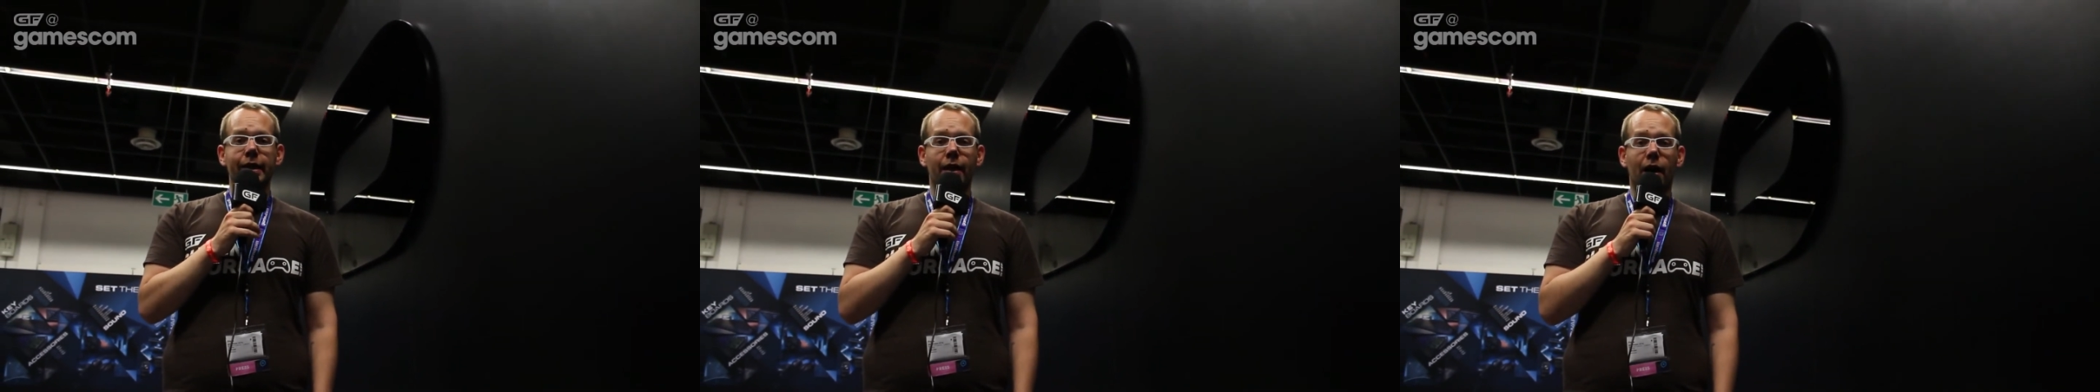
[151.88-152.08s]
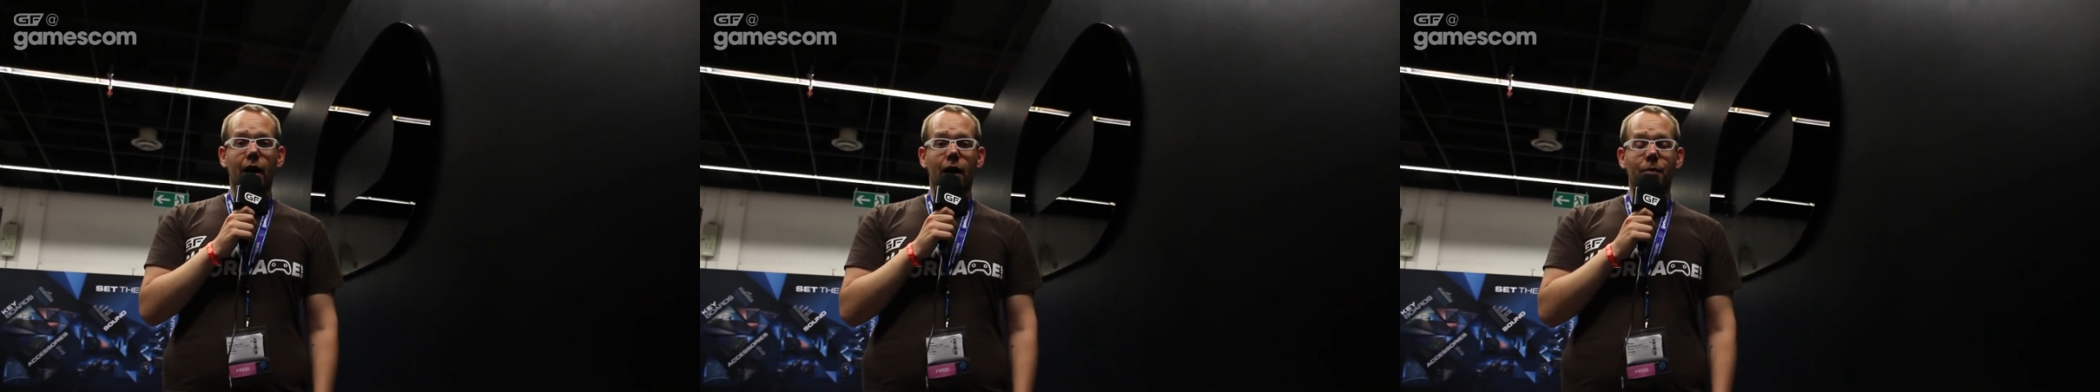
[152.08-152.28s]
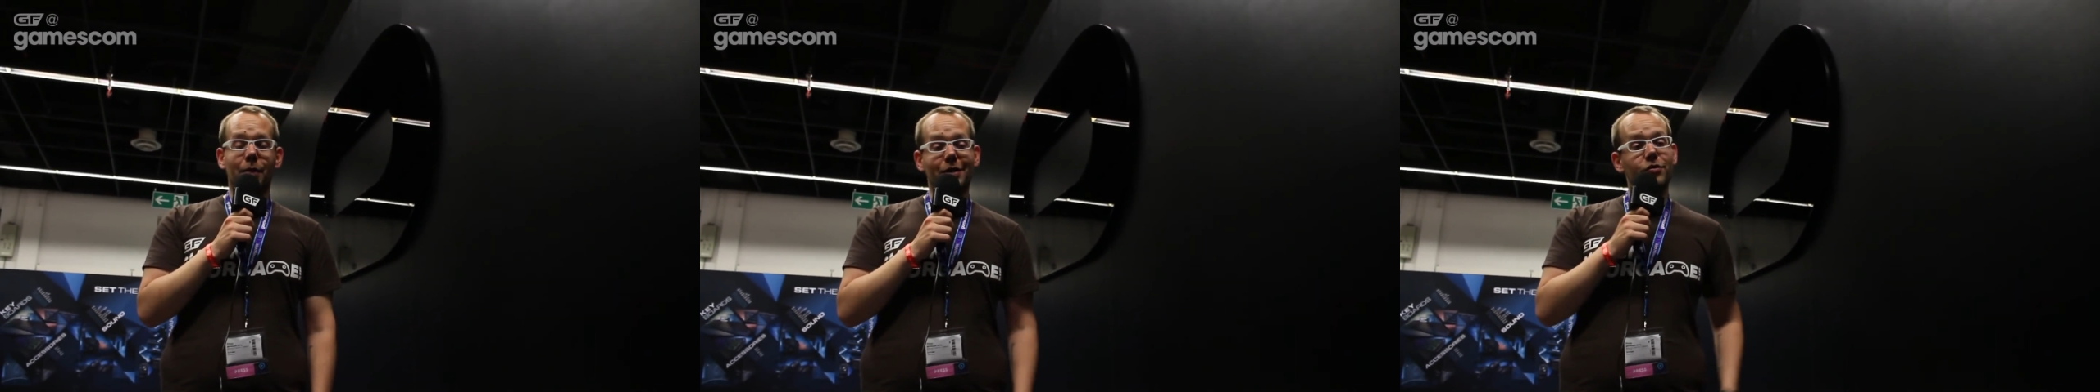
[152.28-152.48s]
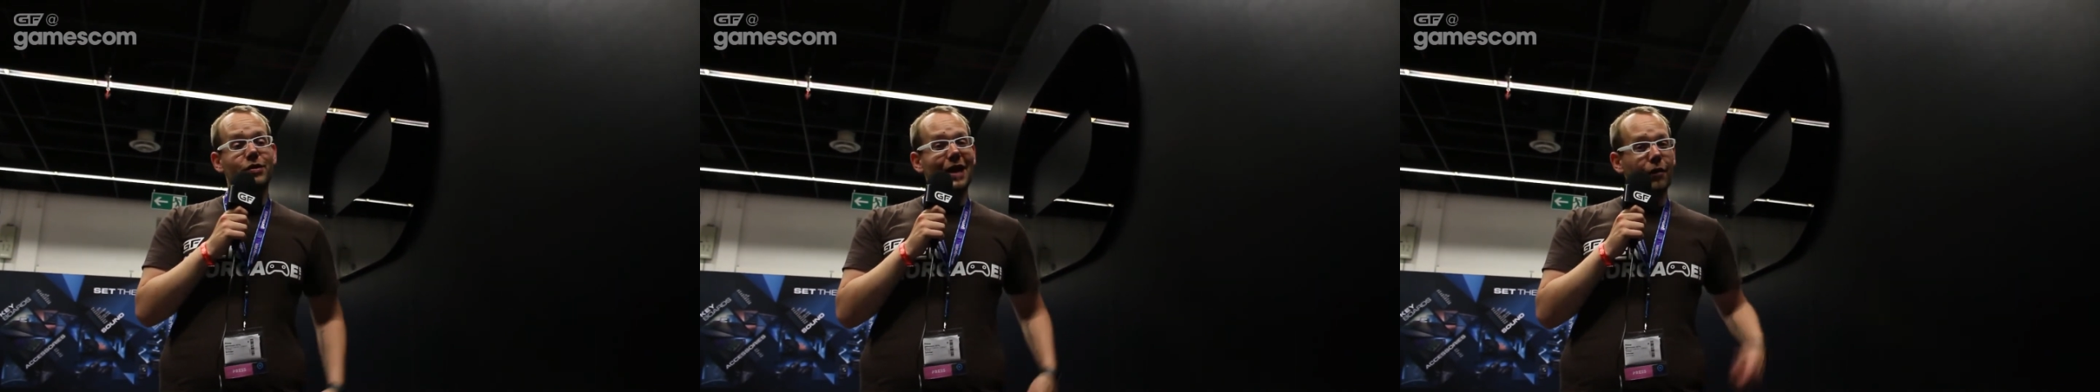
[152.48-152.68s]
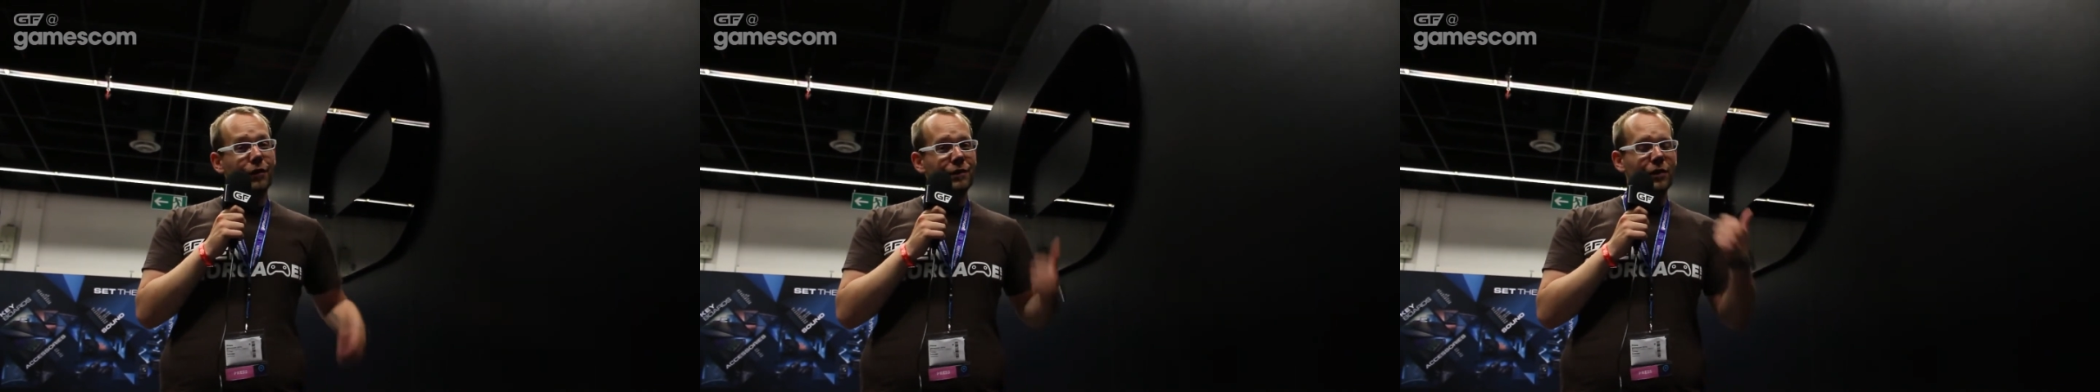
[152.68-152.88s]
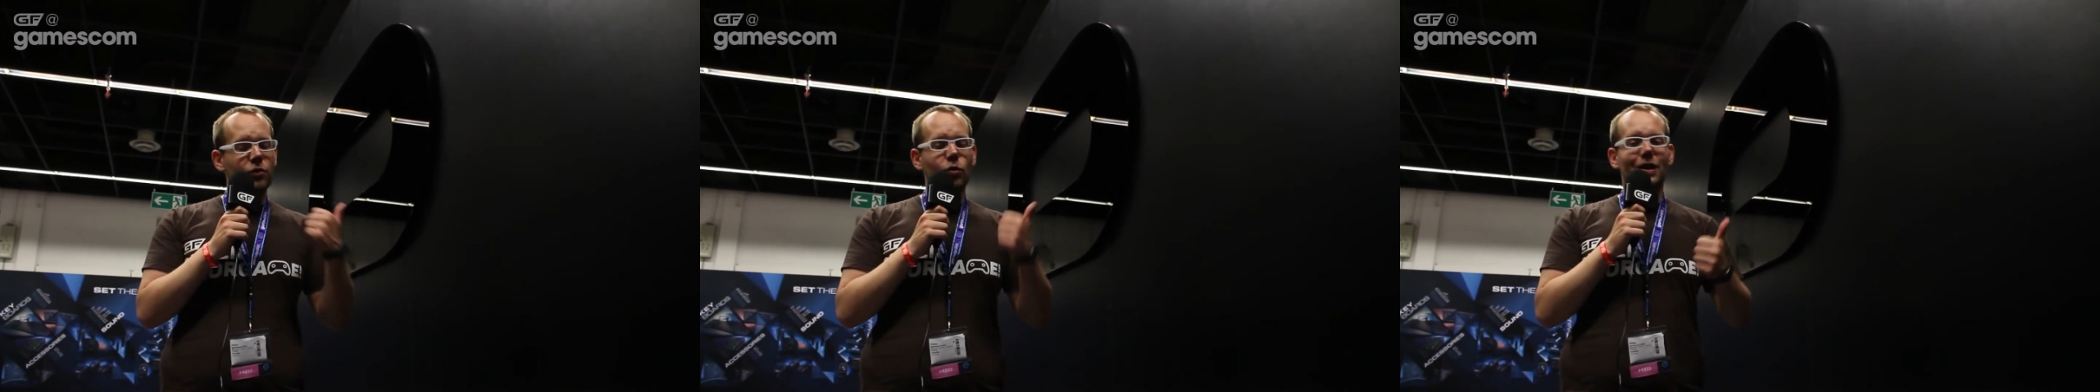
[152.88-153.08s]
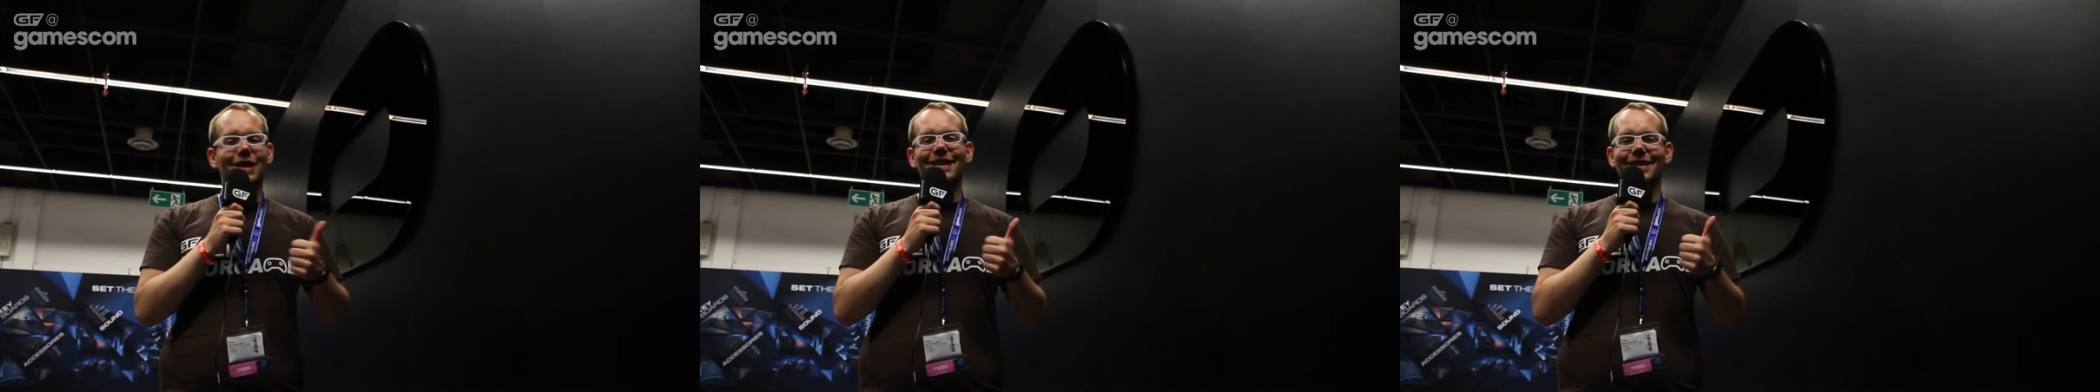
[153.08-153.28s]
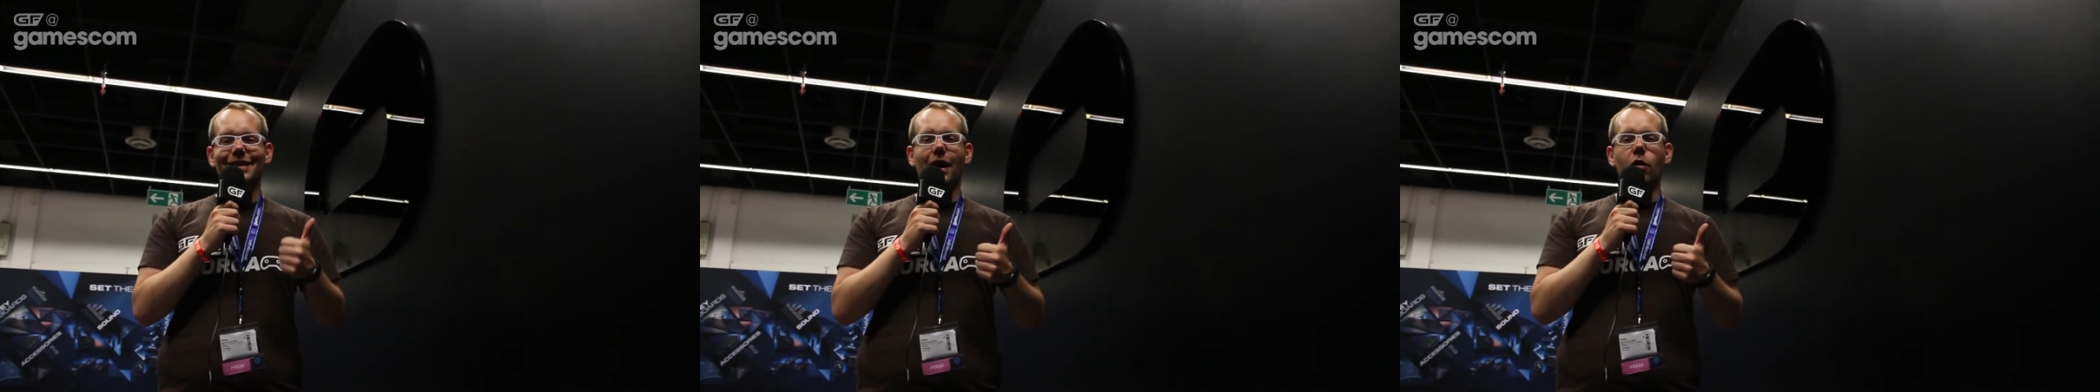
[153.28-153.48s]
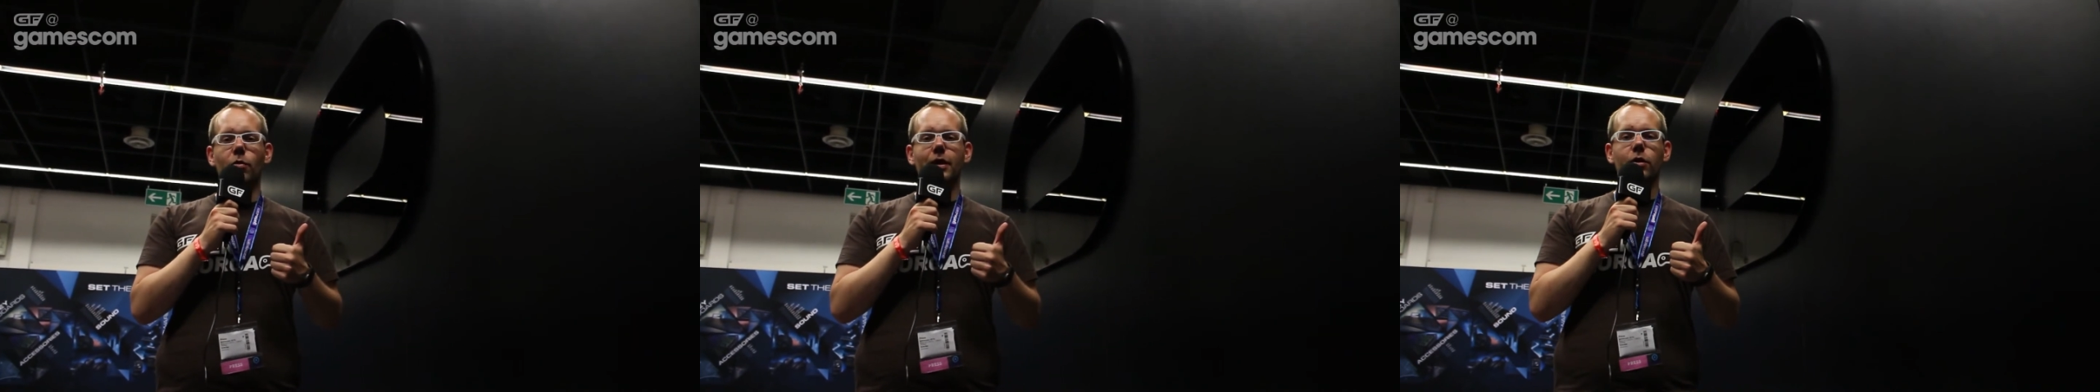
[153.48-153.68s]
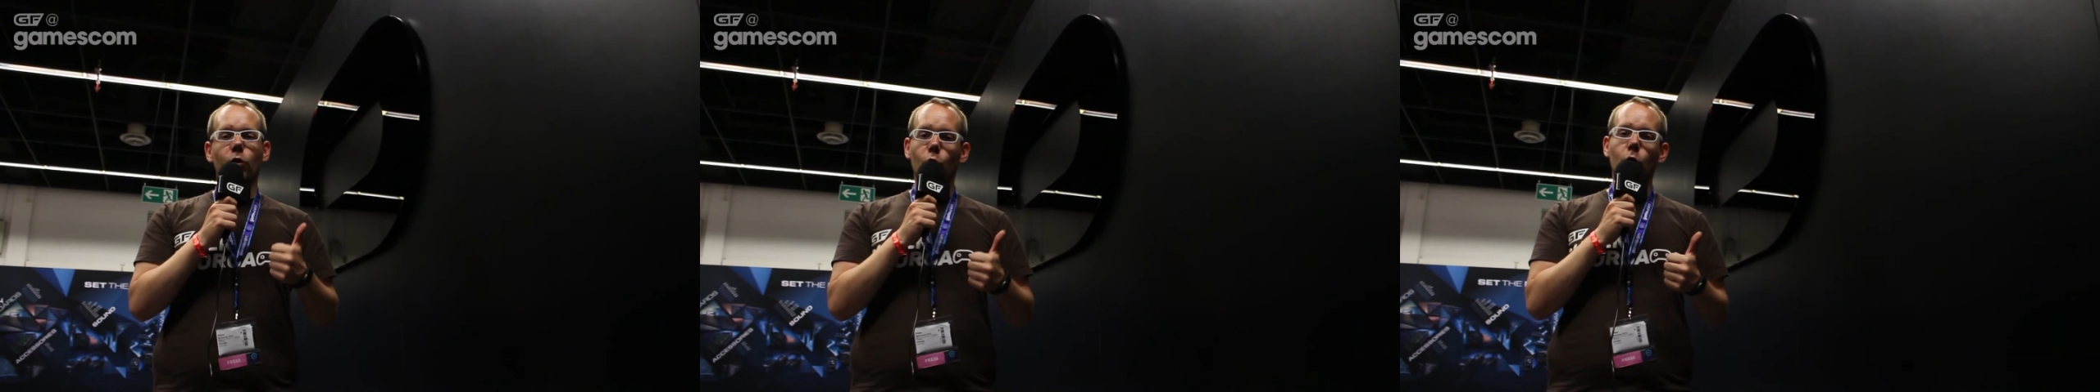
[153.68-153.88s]
also da auf jeden Fall nur
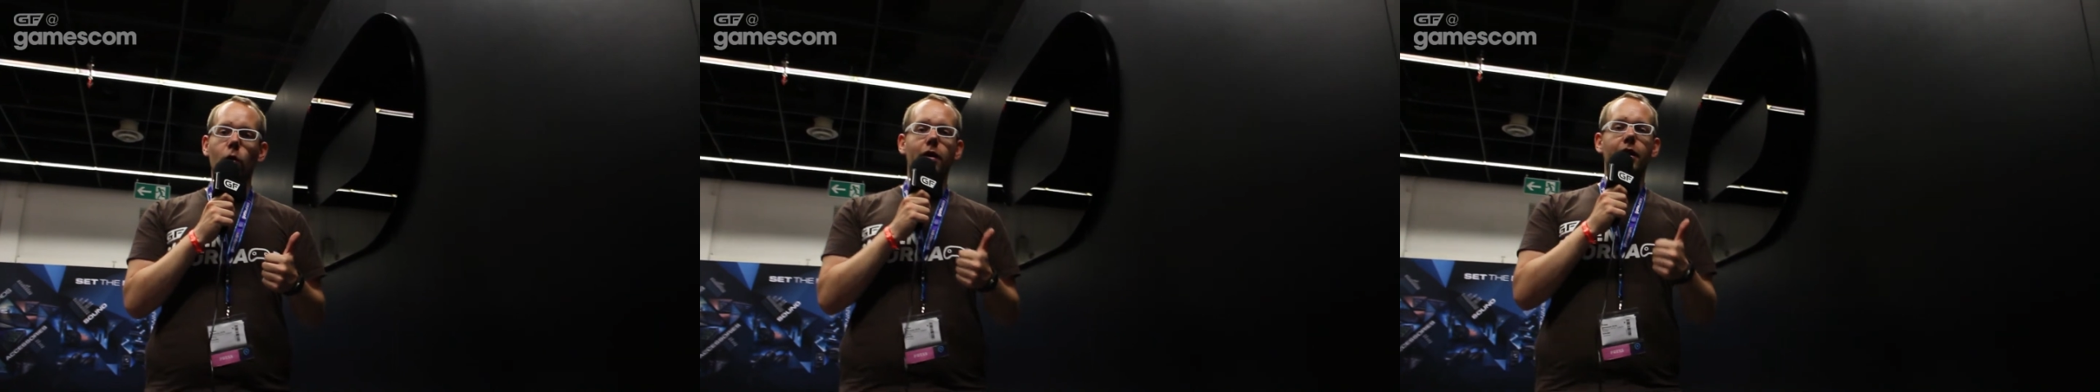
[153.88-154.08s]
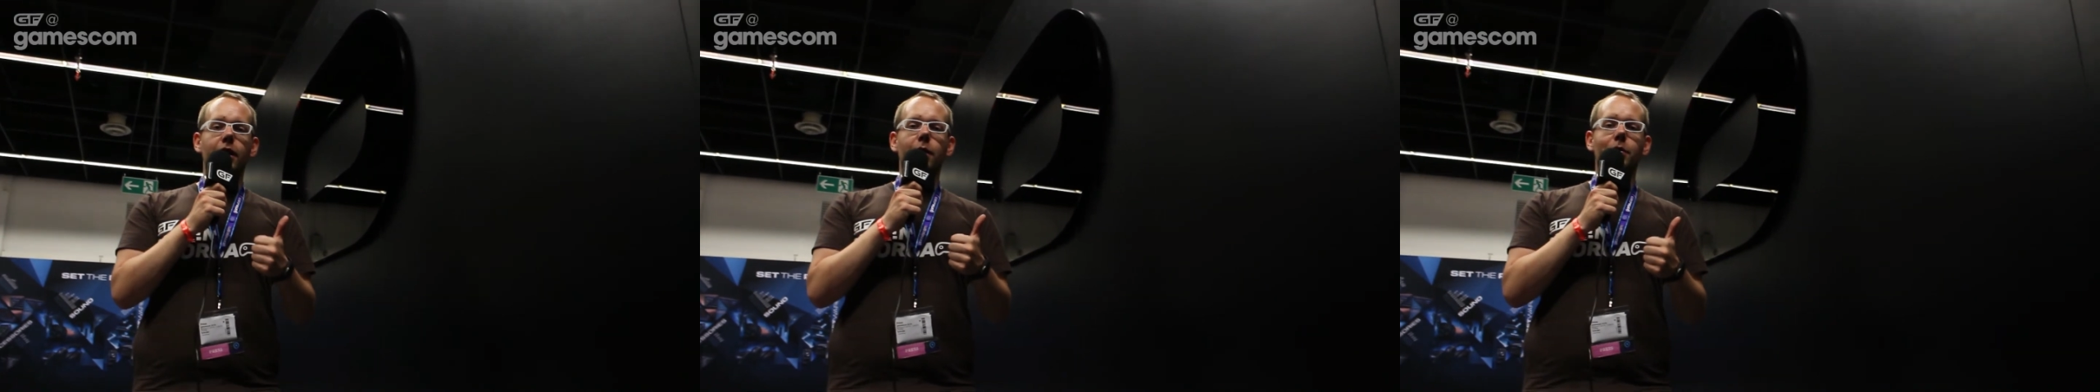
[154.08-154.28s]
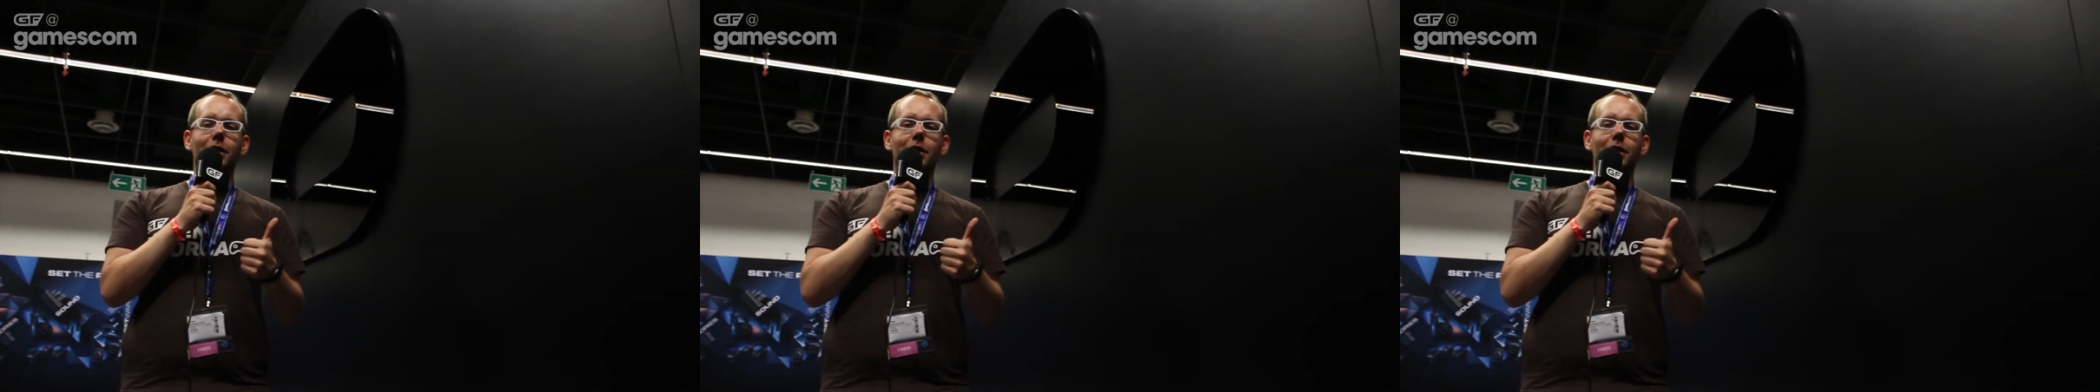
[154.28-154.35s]
Daumen hoch,